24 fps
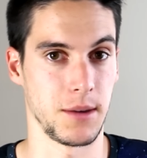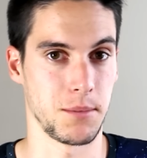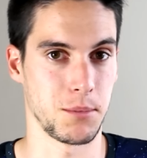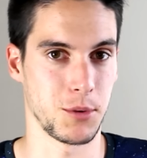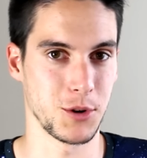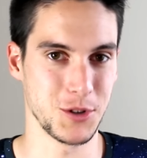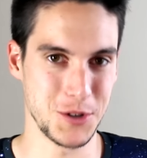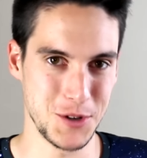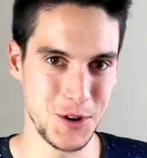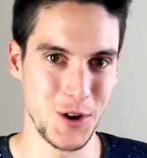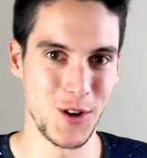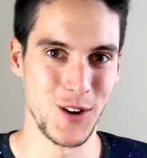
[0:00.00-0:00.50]

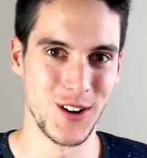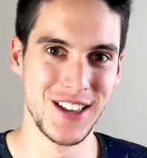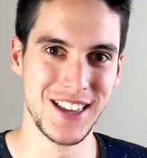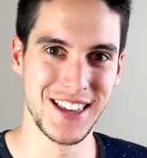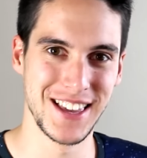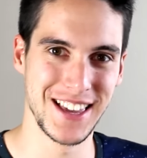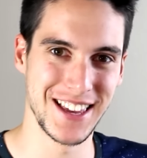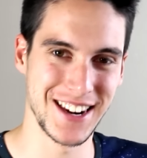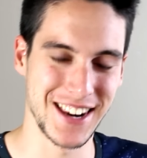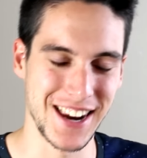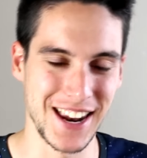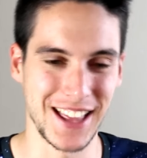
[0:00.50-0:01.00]
Pues no,
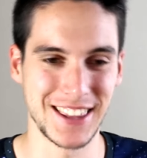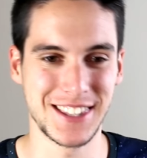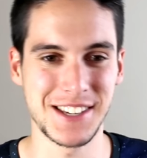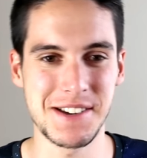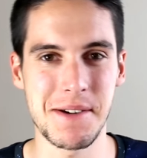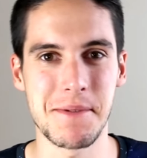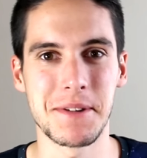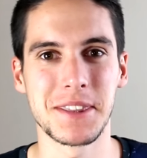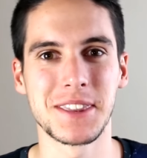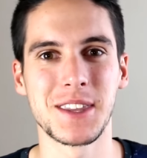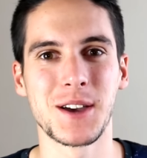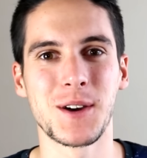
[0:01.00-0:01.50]
es
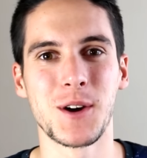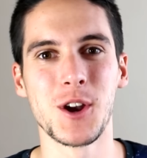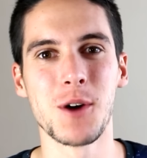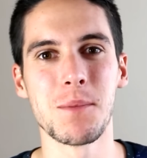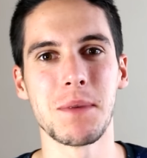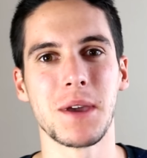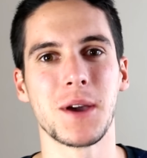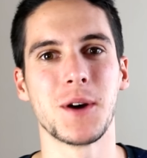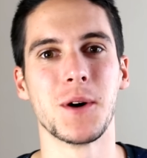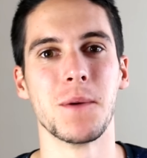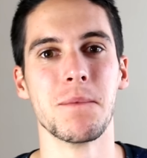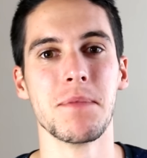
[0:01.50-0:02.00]
relativamente
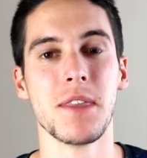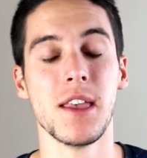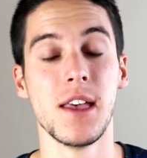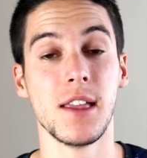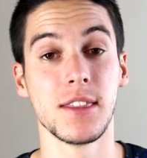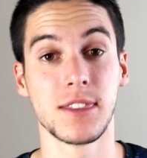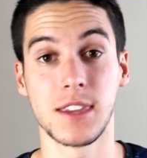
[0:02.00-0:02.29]
económico.